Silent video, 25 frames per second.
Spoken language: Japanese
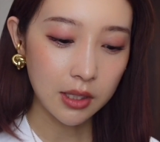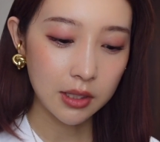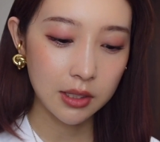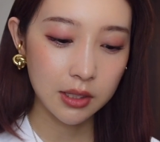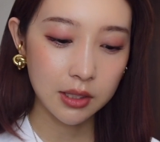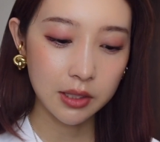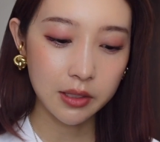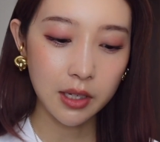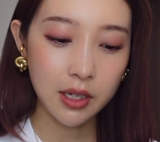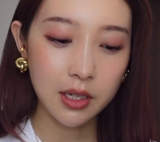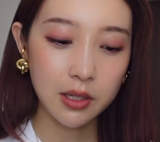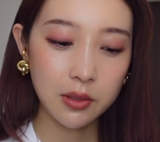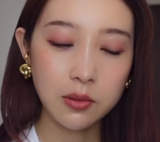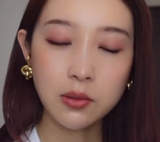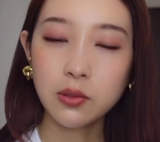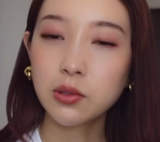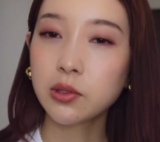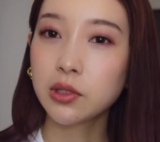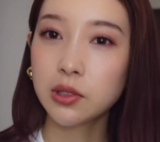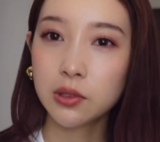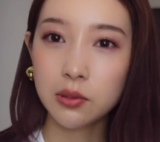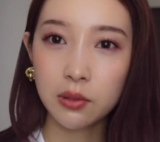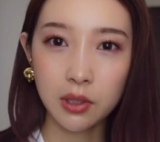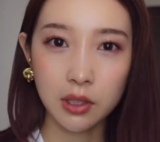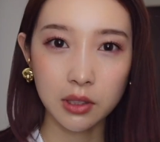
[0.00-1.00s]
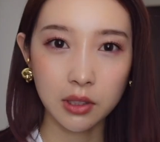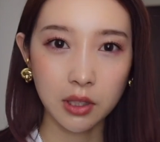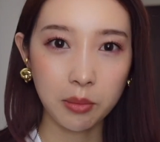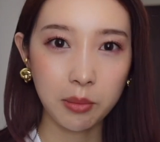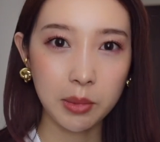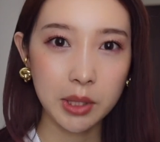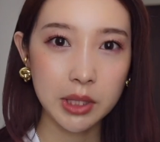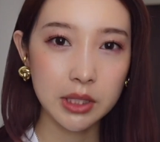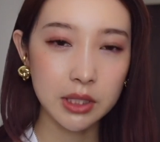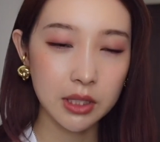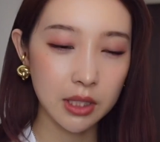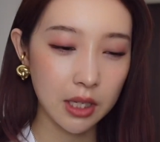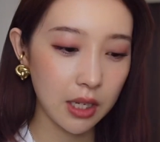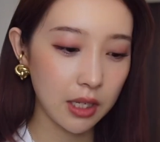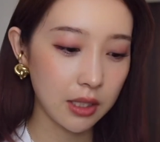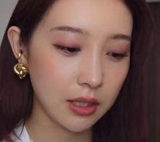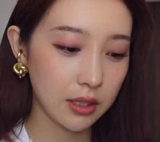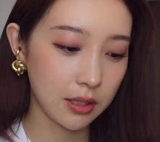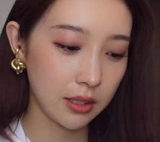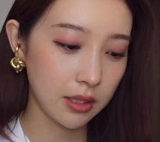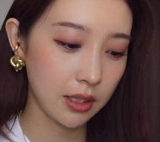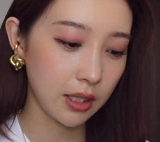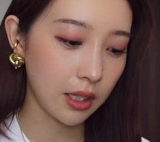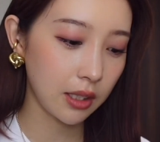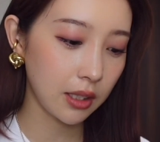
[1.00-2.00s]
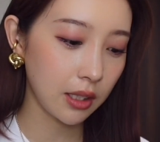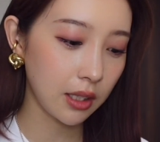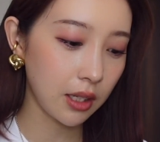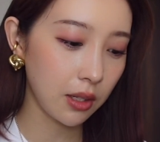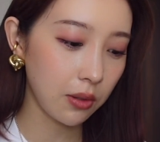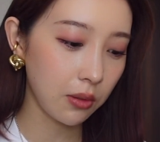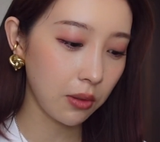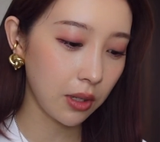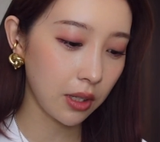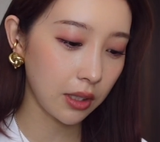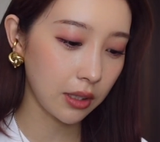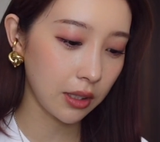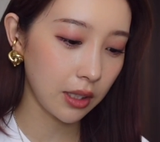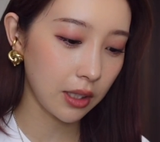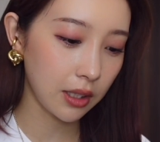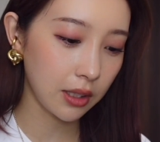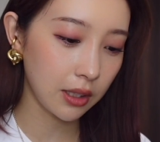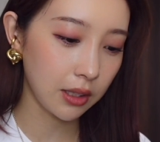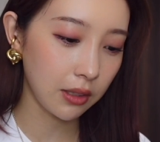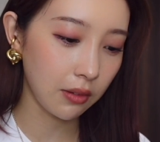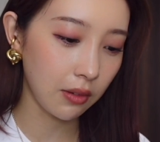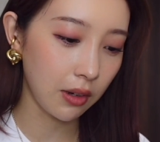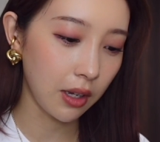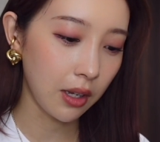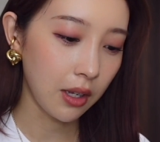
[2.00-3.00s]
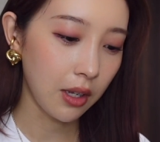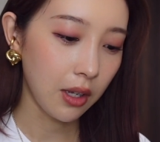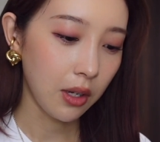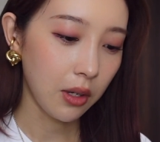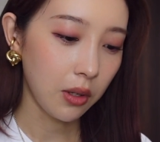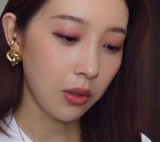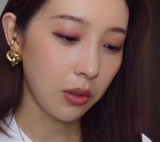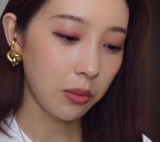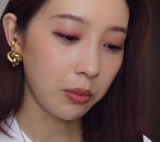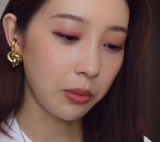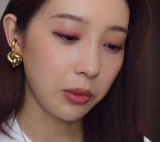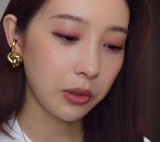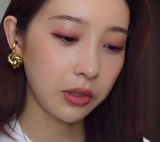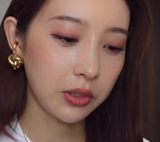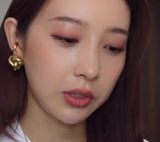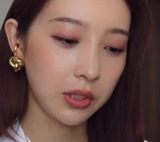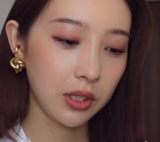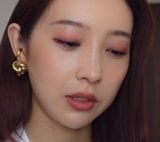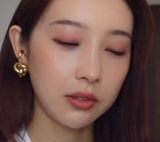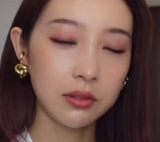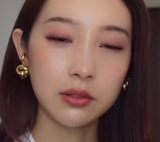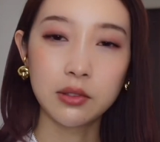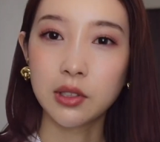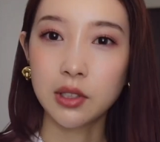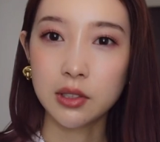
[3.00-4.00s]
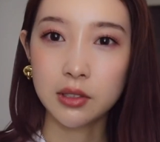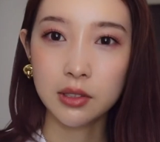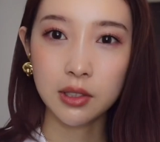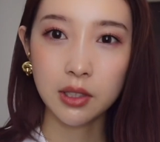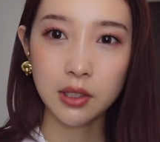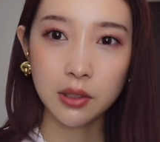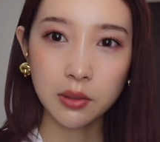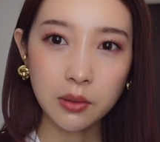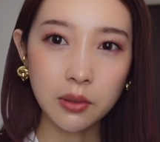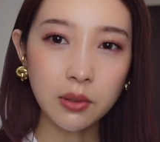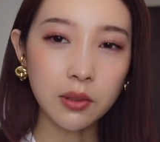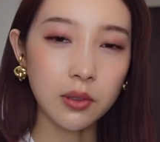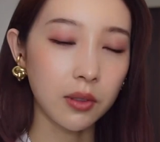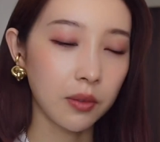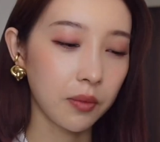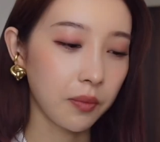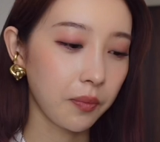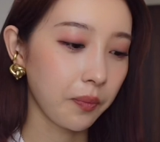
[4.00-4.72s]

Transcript: 使い心地とか試して追加で買おうかなっては思ってるんですけど